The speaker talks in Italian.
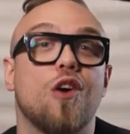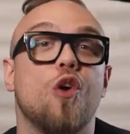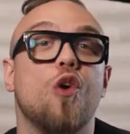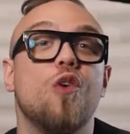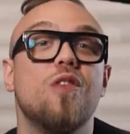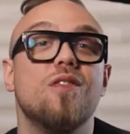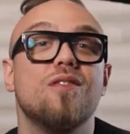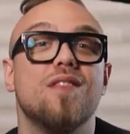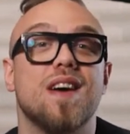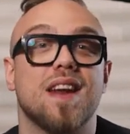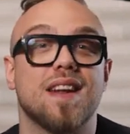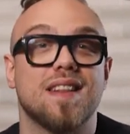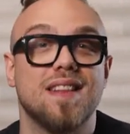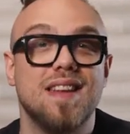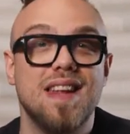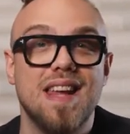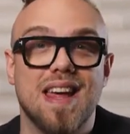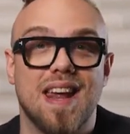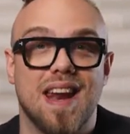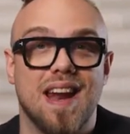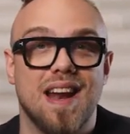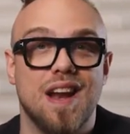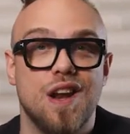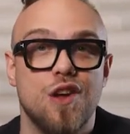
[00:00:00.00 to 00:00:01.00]

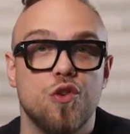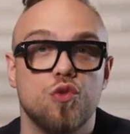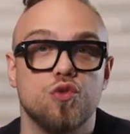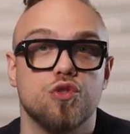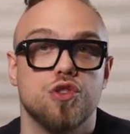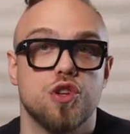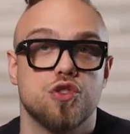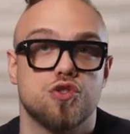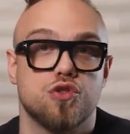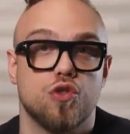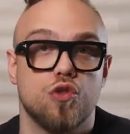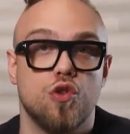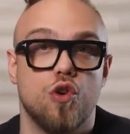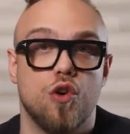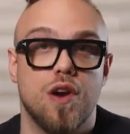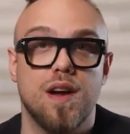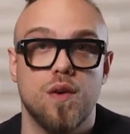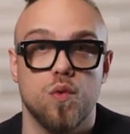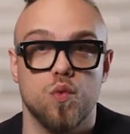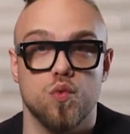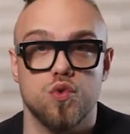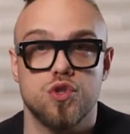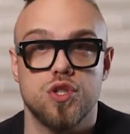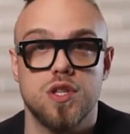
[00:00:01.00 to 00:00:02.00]
convertire le onde sonore
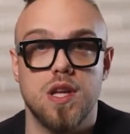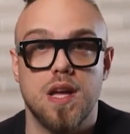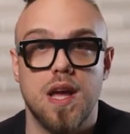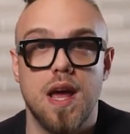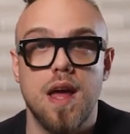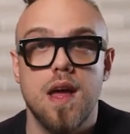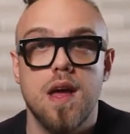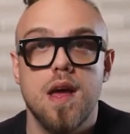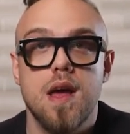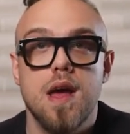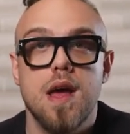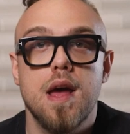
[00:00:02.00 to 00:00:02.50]
acustiche